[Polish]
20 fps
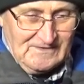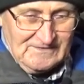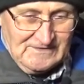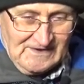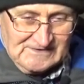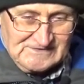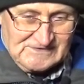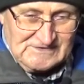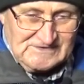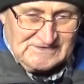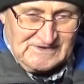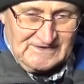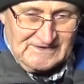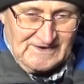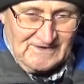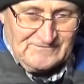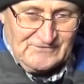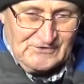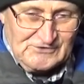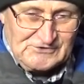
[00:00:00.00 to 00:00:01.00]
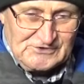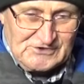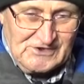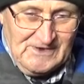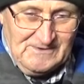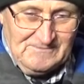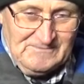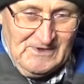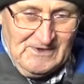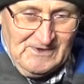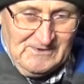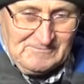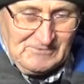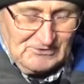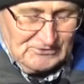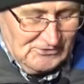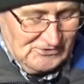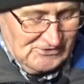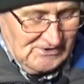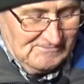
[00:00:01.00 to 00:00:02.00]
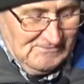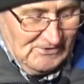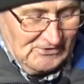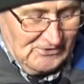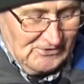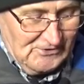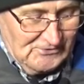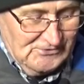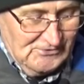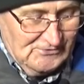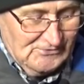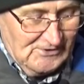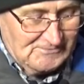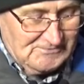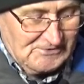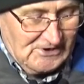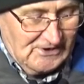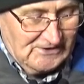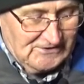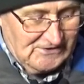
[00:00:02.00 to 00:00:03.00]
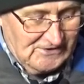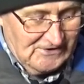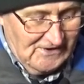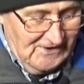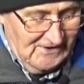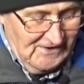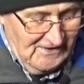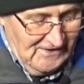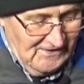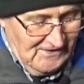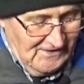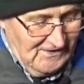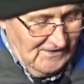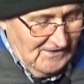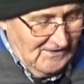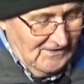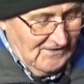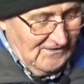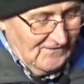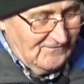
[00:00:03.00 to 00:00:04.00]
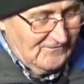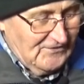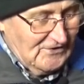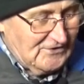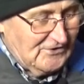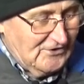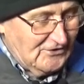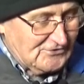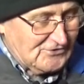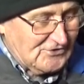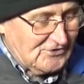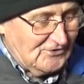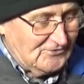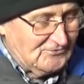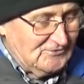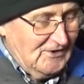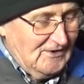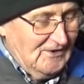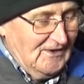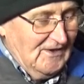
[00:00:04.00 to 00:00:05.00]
nasycana woskiem po to, żeby chroniło przed wilgocią.